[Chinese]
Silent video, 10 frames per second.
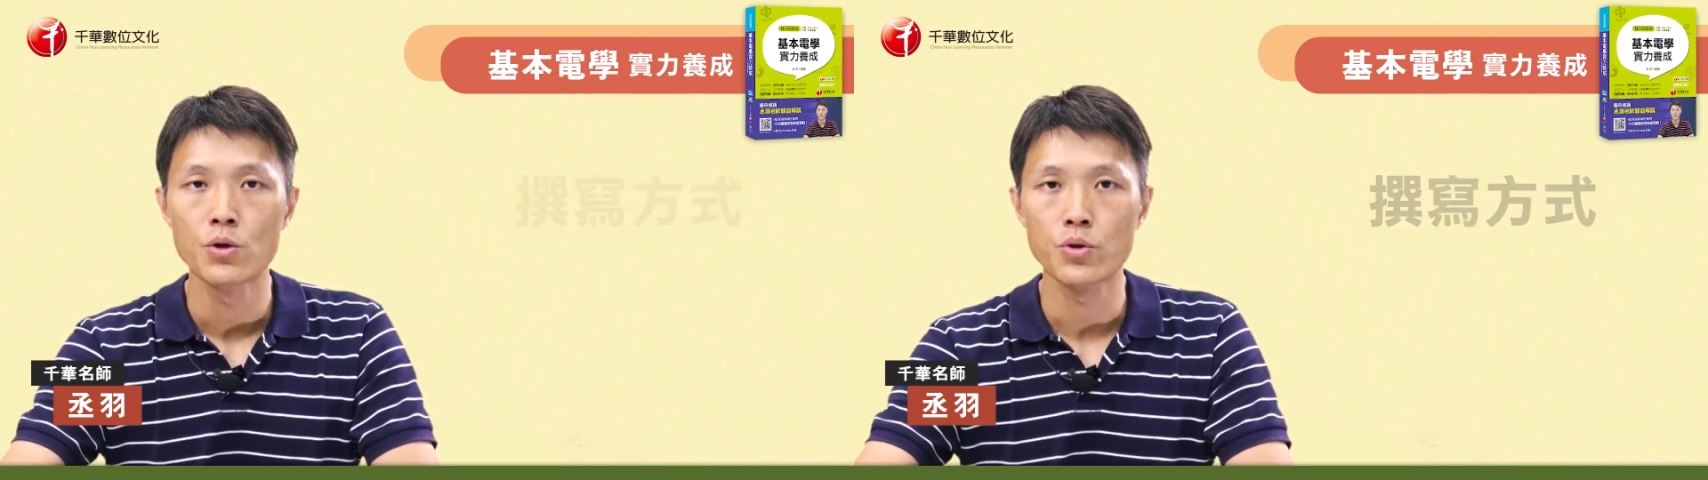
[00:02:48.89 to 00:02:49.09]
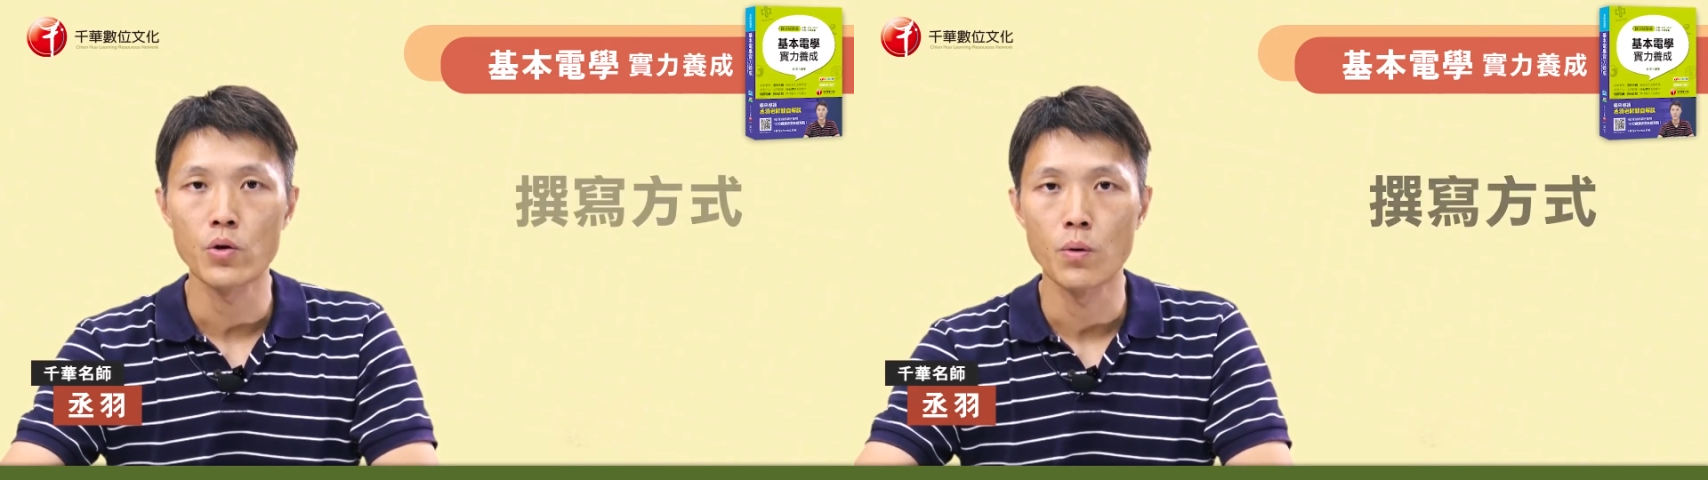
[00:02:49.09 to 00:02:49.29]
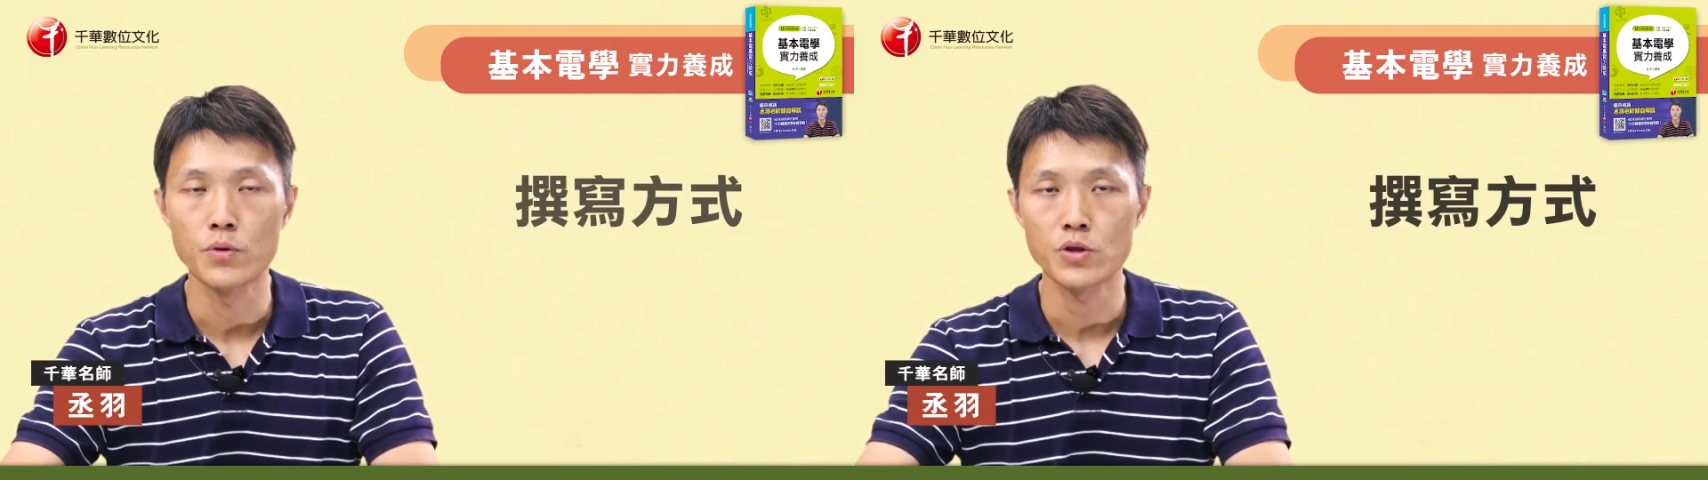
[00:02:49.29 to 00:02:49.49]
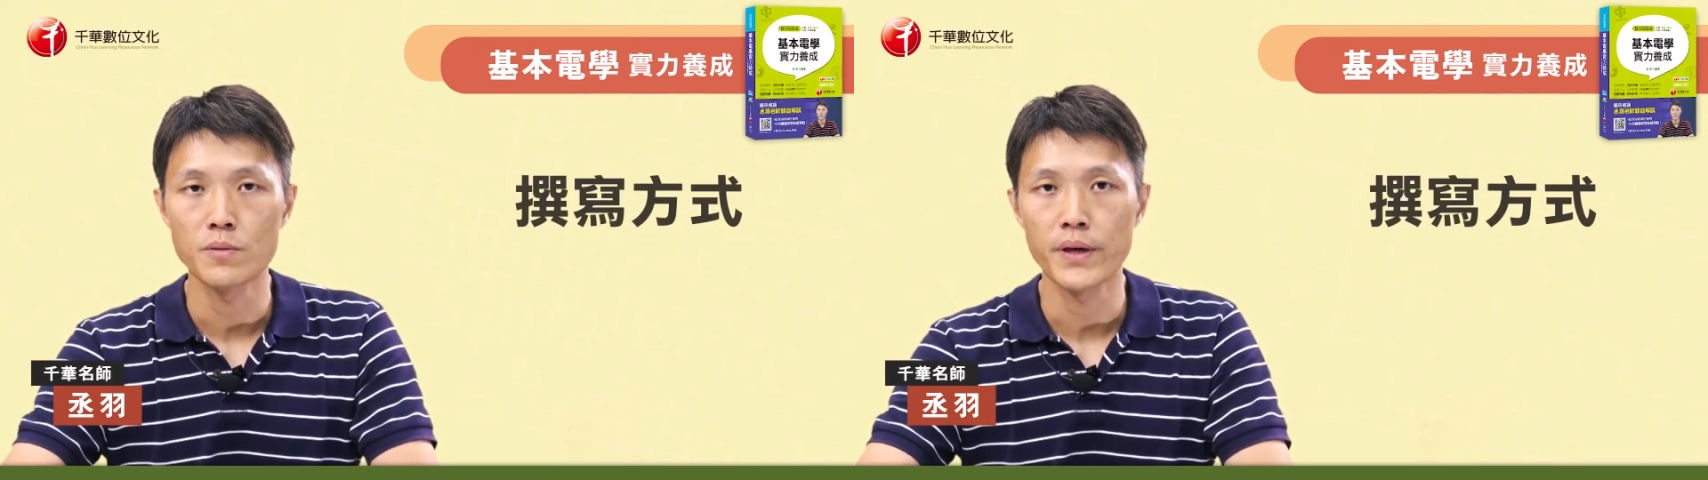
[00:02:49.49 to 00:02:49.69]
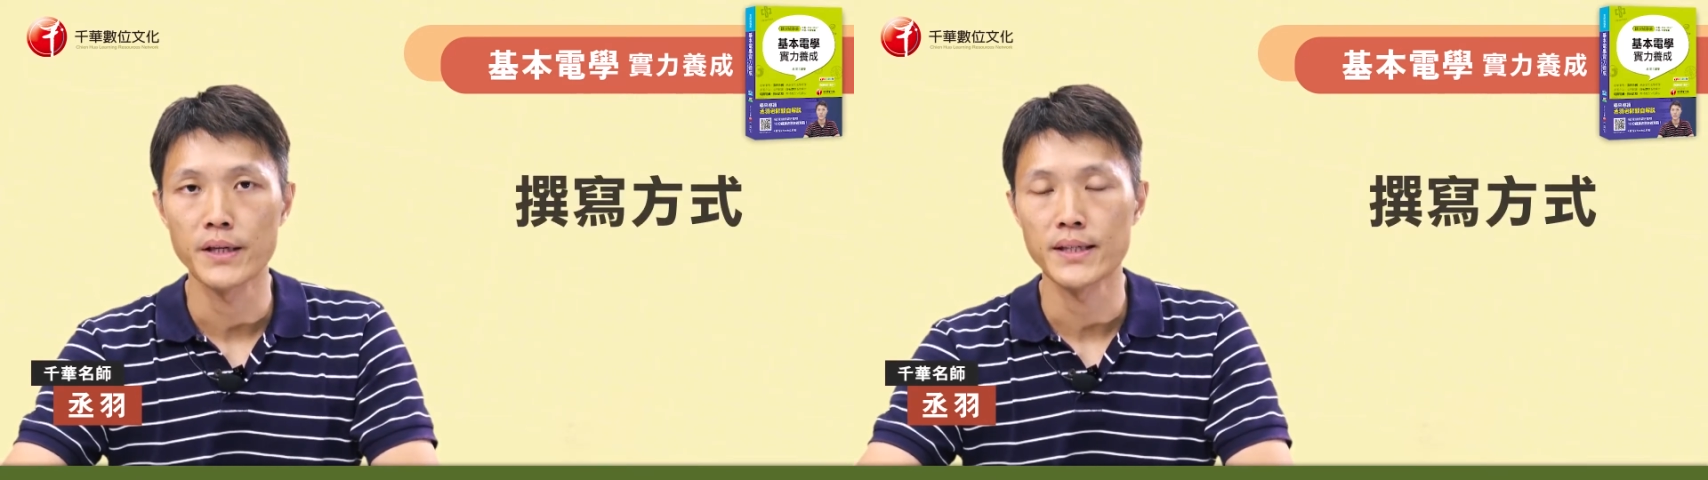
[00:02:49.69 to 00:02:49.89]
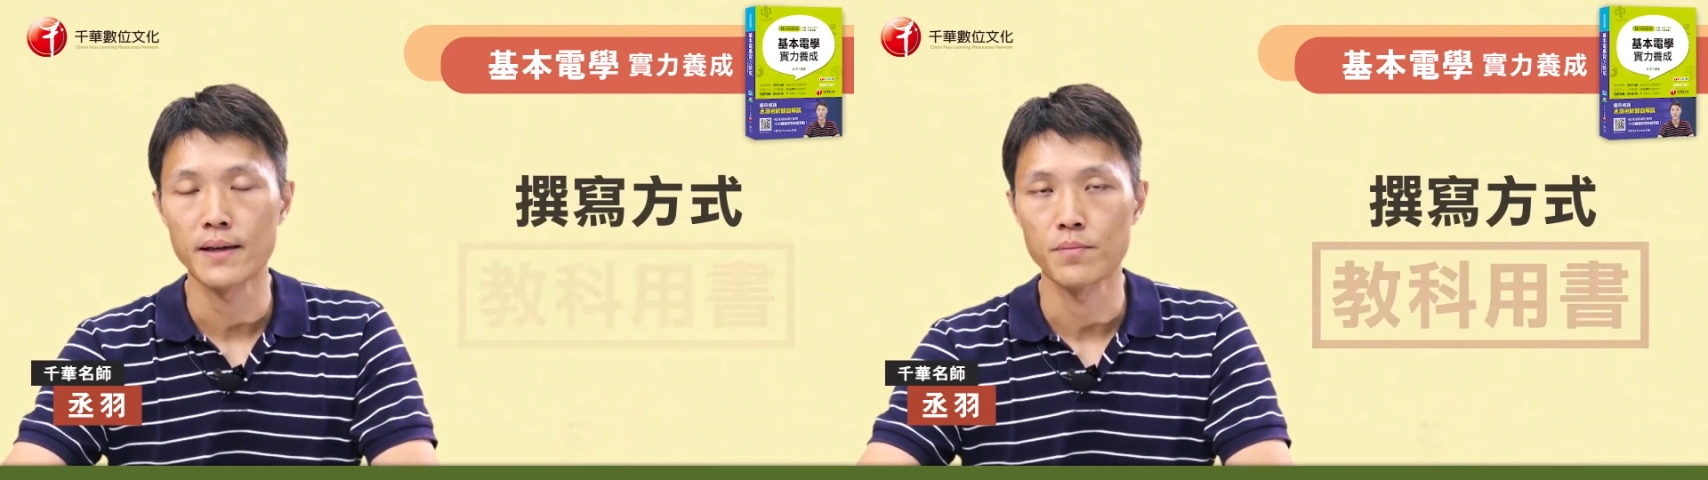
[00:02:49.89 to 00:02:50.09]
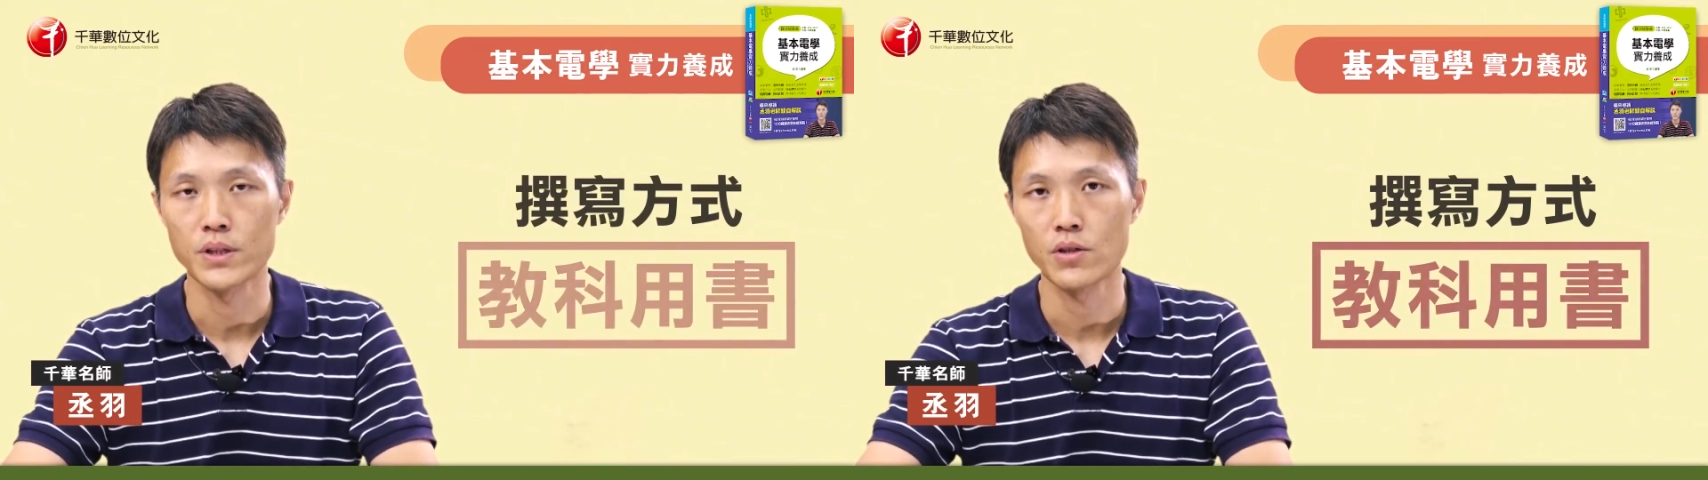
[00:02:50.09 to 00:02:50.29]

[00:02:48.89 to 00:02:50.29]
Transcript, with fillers: 所以我们就是偏向